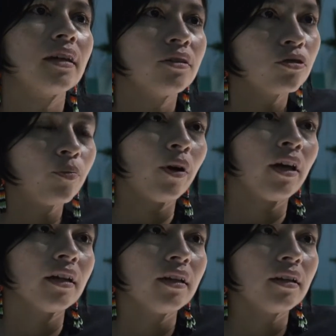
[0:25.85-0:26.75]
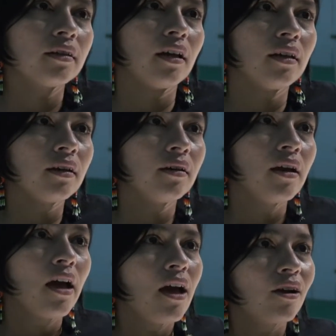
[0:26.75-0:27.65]
que ellos puedan ir
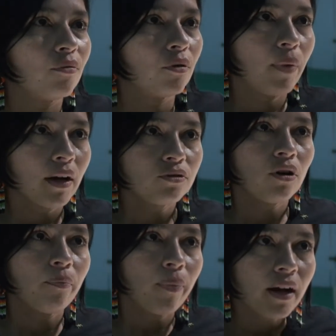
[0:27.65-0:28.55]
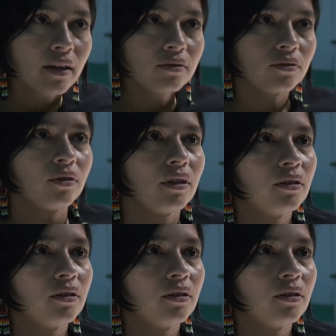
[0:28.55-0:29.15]
como paso a paso y